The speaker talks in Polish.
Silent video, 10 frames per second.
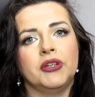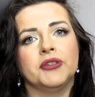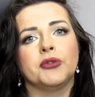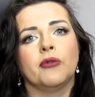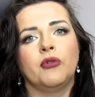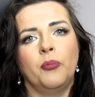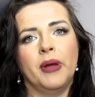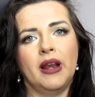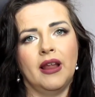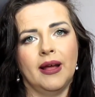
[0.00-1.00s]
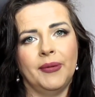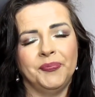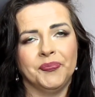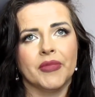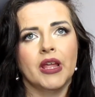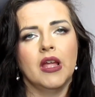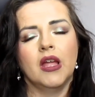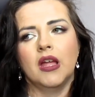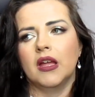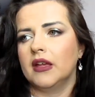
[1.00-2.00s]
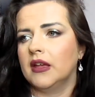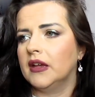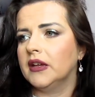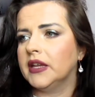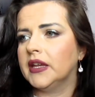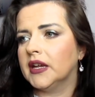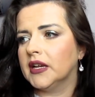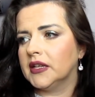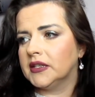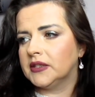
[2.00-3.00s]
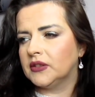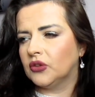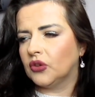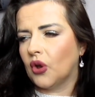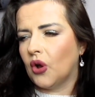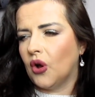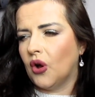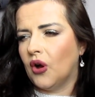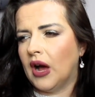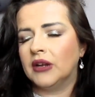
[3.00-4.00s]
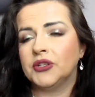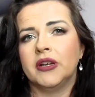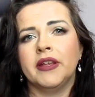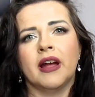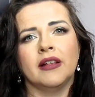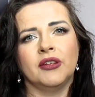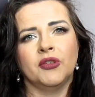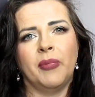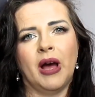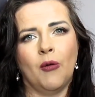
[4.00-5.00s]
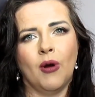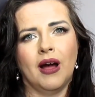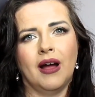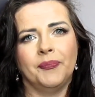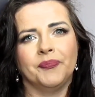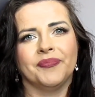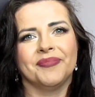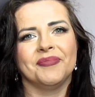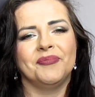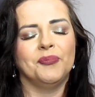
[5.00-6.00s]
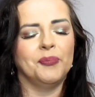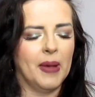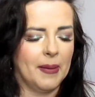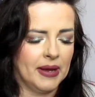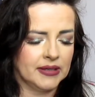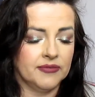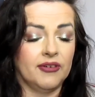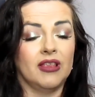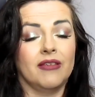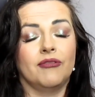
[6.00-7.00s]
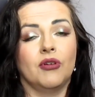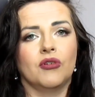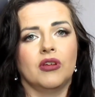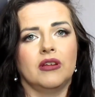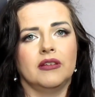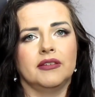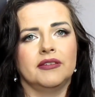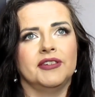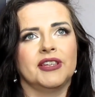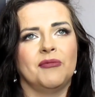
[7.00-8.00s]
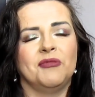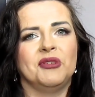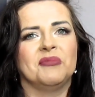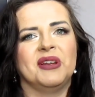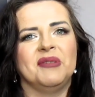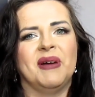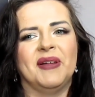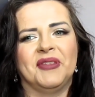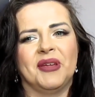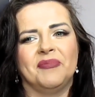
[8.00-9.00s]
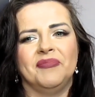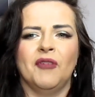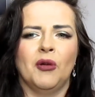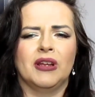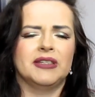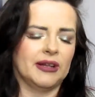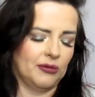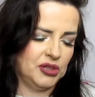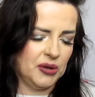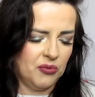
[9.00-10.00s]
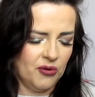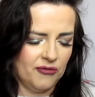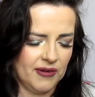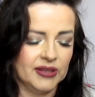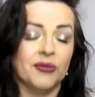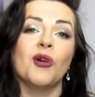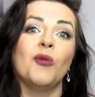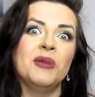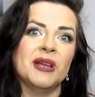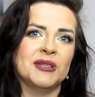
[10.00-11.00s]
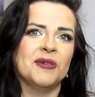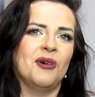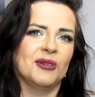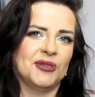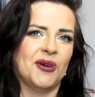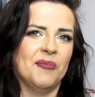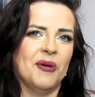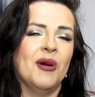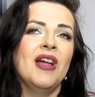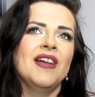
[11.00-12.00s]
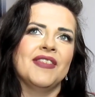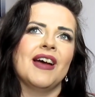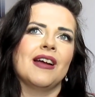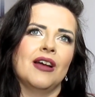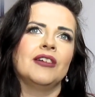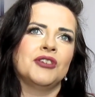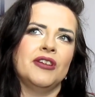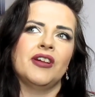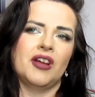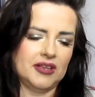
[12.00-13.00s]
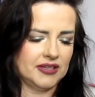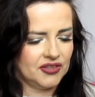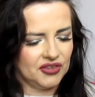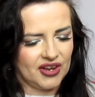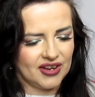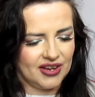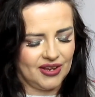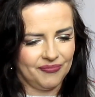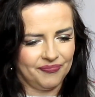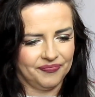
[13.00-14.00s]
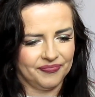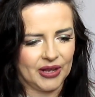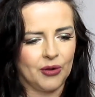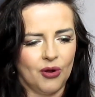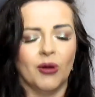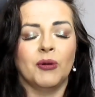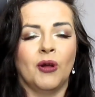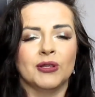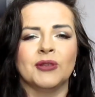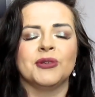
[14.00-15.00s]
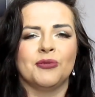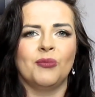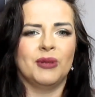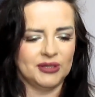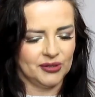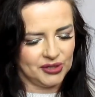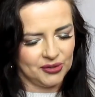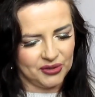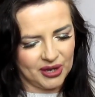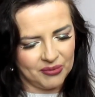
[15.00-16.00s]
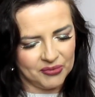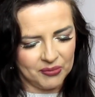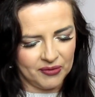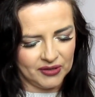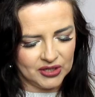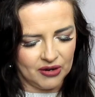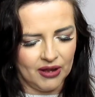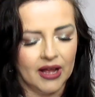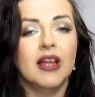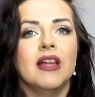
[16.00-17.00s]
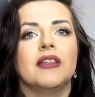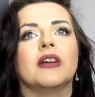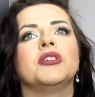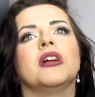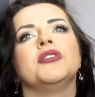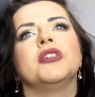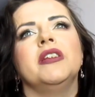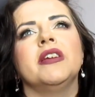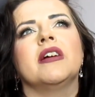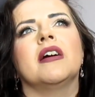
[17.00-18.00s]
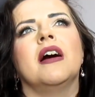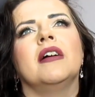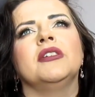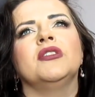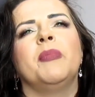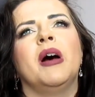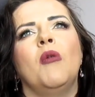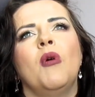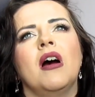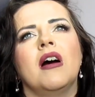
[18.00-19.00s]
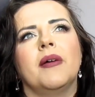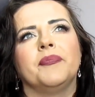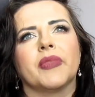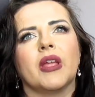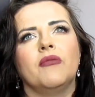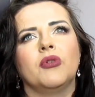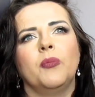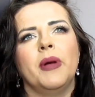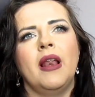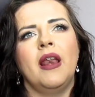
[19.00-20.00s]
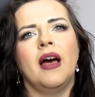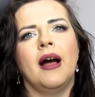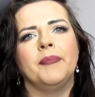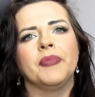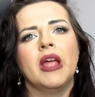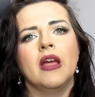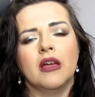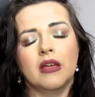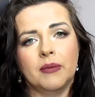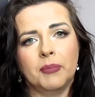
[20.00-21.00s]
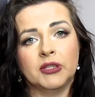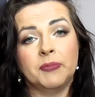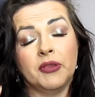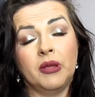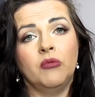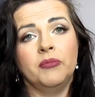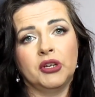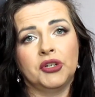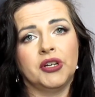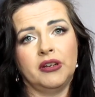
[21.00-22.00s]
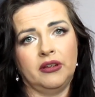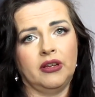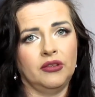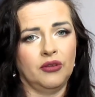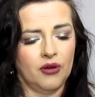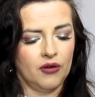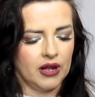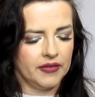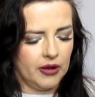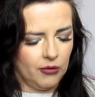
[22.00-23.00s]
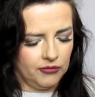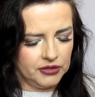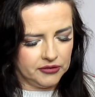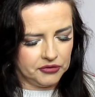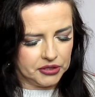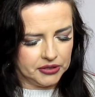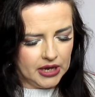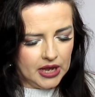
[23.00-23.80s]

Jest to Wrubela, E, jest to Angelika Niedbała, mm, ma bardzo fajne vlogi z niesamowitym klimatem, w ogóle jest taką ciepłą, fajną, kobiecą osobą. Tak, Angelika jest takim, taką chodzącą kobiecością, tak bym to powiedziała. Także Angelika Niedbała, mm, Wrubella, e, pod spodem umieszczę linki do kanałów dziewczyn.